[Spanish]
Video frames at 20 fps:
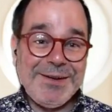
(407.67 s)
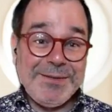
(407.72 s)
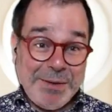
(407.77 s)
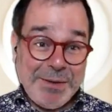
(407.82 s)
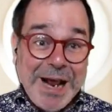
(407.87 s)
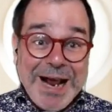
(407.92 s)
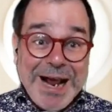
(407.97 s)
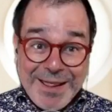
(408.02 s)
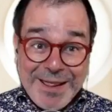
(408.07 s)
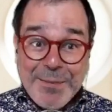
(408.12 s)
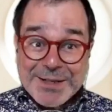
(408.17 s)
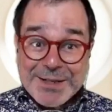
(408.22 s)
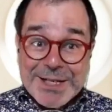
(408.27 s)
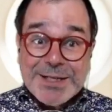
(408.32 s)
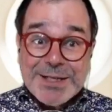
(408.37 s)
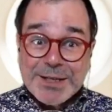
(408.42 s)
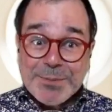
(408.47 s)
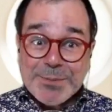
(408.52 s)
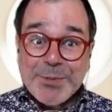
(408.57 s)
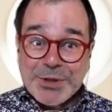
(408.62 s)
además al
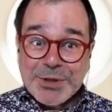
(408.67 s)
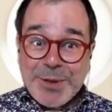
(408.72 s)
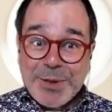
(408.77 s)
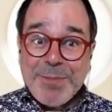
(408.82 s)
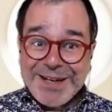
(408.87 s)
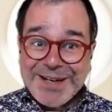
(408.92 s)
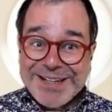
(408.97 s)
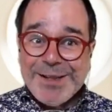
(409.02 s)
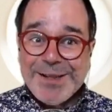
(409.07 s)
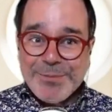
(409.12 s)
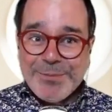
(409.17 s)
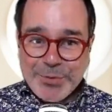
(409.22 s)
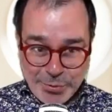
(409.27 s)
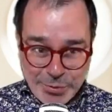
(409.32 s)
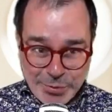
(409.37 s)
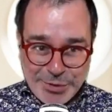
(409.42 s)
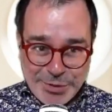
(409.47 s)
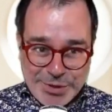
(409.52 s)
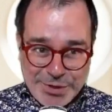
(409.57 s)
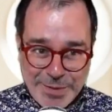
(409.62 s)
transporte marítimo,
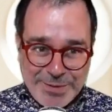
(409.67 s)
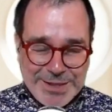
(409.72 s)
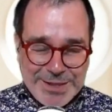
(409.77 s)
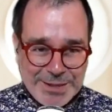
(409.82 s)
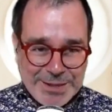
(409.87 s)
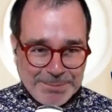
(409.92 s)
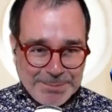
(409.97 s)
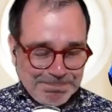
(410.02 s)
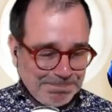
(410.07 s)
curiosamente.